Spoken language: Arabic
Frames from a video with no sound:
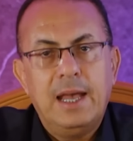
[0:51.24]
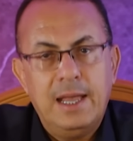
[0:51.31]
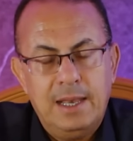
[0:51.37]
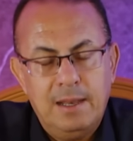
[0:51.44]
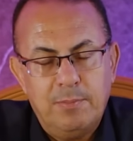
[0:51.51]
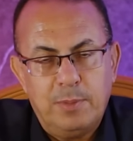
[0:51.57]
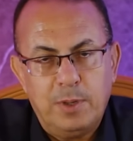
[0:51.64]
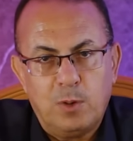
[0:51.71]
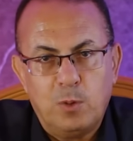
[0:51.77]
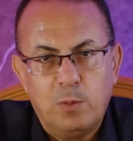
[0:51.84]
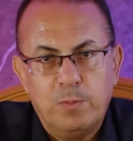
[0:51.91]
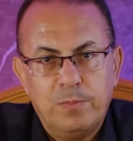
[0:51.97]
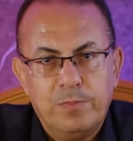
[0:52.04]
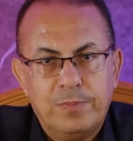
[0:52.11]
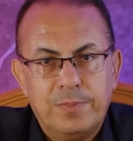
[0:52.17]
اهلا
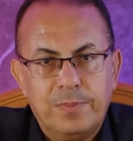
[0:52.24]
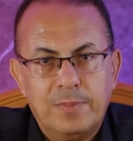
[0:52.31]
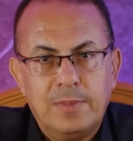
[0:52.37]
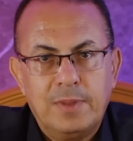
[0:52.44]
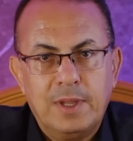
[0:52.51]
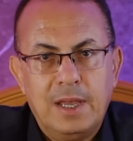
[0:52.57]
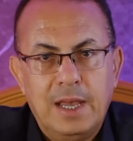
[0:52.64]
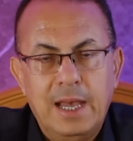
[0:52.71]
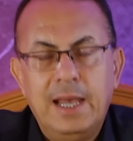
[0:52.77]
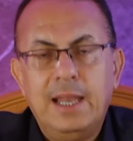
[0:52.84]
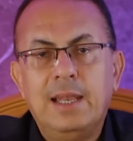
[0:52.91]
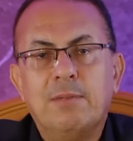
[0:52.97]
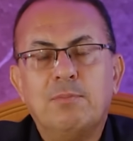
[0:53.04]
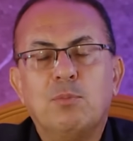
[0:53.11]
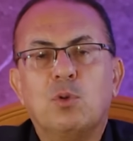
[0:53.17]
بكم
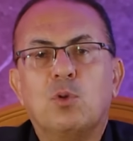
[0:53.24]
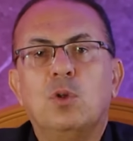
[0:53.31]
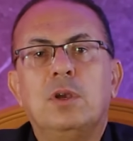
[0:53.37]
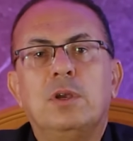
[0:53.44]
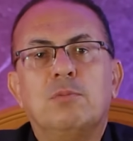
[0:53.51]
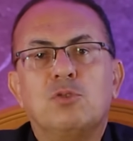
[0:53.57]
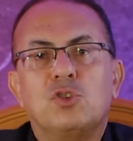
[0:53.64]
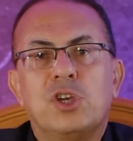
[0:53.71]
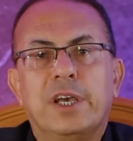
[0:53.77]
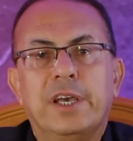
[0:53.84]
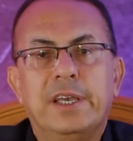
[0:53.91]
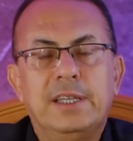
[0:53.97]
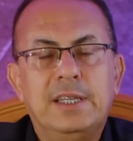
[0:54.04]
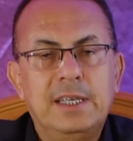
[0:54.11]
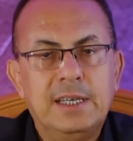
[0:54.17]
اهلا بكل
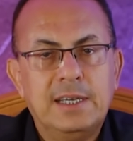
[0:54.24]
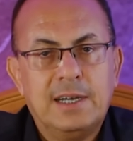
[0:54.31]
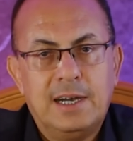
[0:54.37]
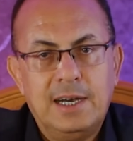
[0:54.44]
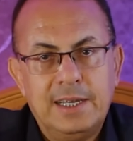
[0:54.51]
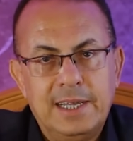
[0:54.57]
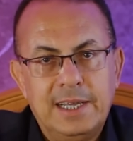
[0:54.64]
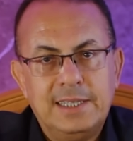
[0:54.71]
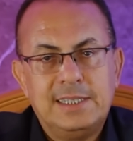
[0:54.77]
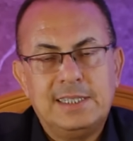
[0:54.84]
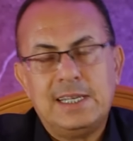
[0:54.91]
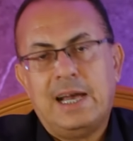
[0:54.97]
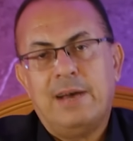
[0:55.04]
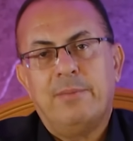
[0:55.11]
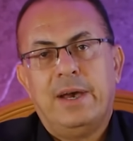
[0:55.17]
مشاهدي قناه
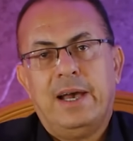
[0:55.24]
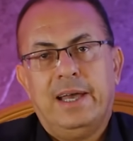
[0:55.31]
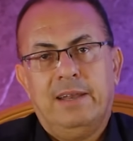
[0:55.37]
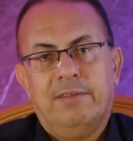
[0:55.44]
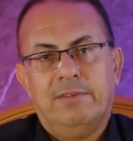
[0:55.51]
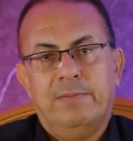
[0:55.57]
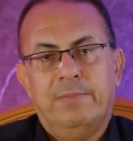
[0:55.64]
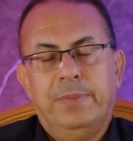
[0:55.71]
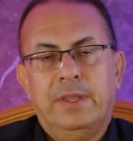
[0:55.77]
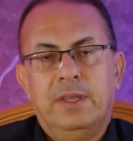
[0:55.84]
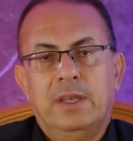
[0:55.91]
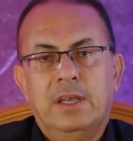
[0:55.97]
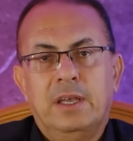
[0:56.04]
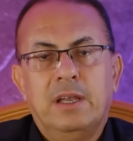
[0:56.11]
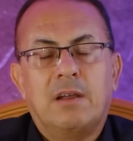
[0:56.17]
ساعه مع حنفي
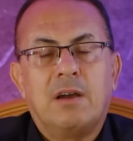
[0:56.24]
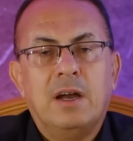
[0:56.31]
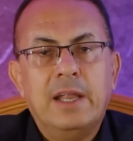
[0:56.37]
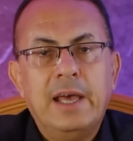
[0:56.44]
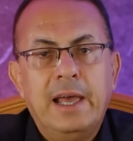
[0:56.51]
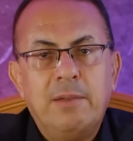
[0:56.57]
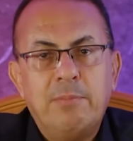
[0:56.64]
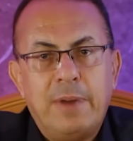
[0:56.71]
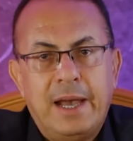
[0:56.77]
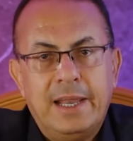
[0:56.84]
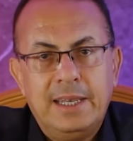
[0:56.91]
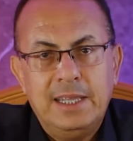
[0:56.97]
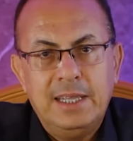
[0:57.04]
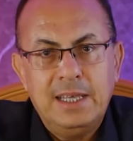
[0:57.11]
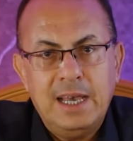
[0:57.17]
القناة
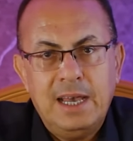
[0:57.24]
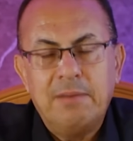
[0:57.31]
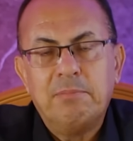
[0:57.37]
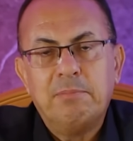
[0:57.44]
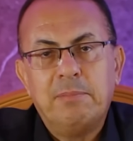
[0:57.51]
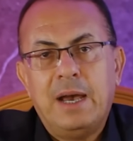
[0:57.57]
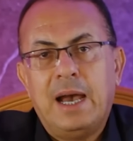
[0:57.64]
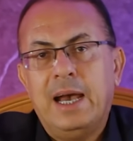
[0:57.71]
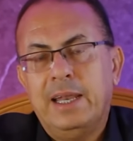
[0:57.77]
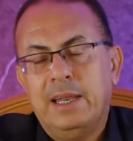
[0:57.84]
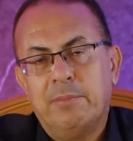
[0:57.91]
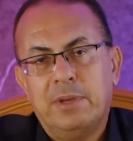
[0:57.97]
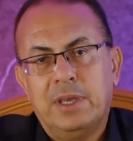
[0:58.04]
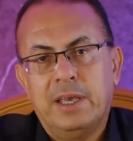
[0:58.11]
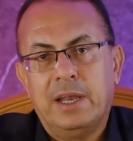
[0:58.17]
المعنية
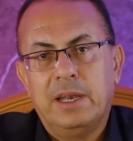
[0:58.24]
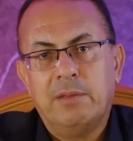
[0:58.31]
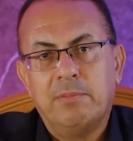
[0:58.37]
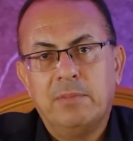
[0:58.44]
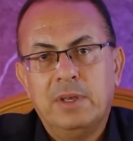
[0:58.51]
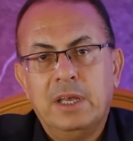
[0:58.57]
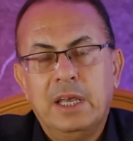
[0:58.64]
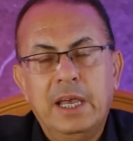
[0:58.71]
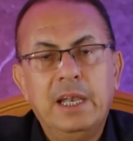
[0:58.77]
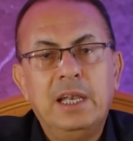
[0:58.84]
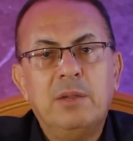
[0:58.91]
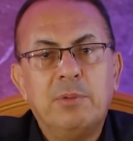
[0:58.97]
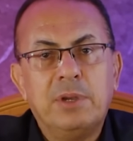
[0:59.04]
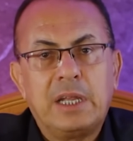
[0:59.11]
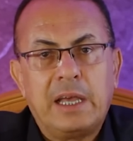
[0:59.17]
بعالم الجريمة
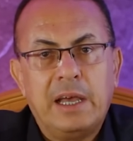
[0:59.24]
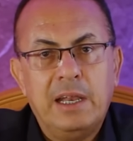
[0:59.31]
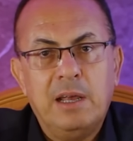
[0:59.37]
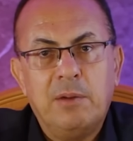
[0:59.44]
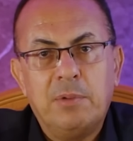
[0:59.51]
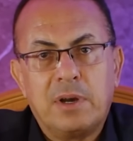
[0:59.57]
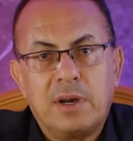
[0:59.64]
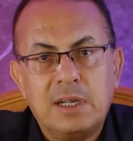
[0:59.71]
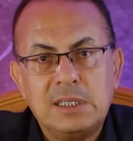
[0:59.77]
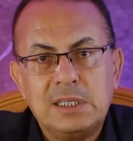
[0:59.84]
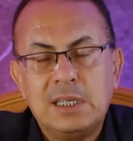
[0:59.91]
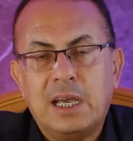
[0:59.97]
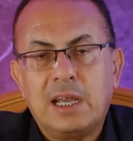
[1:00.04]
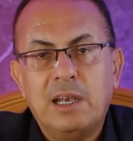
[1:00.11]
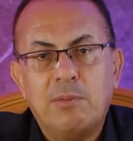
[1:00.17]
اللي من خلالها
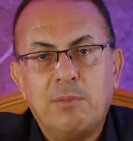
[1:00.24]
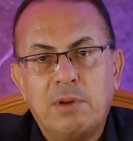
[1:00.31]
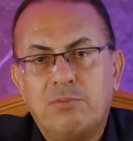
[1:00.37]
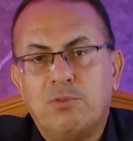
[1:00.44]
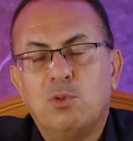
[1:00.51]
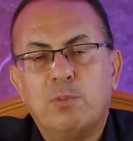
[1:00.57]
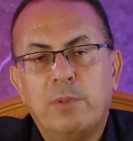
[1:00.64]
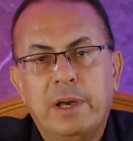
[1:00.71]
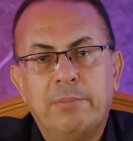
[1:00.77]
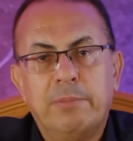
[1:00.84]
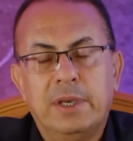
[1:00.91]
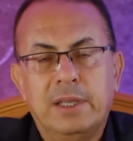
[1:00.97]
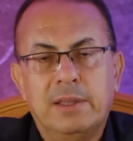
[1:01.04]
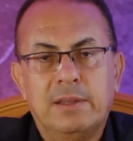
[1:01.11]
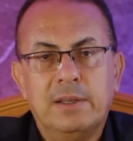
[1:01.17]
بنرسخ لمفهوم هام
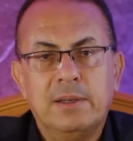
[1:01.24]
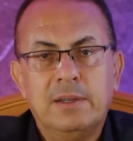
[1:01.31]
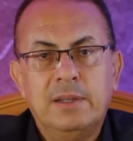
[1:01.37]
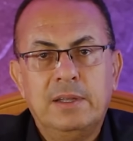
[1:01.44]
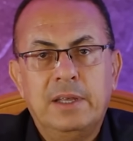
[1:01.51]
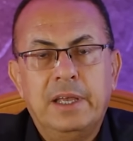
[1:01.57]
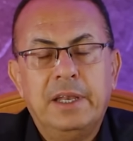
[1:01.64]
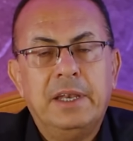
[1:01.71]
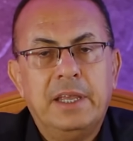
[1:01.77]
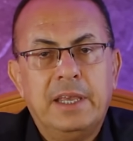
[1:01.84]
جدا إن